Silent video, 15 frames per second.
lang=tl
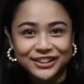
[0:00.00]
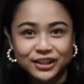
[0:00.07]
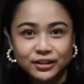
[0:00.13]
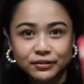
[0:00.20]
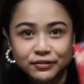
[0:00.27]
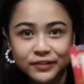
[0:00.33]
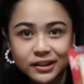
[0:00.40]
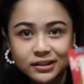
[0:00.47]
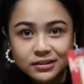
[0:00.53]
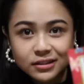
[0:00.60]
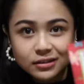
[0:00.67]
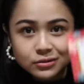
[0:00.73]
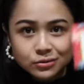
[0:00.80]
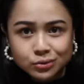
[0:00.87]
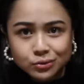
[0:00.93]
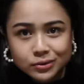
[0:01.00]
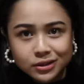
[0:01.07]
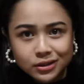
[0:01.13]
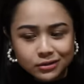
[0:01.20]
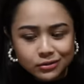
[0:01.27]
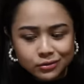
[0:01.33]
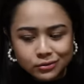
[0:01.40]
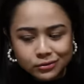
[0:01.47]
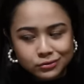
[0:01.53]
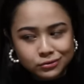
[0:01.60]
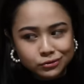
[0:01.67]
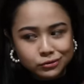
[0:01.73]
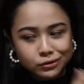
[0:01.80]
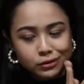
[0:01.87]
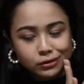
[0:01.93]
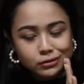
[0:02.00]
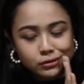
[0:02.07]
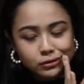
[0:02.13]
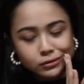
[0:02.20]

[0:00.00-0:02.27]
girlfriend ng kuya ko. Sana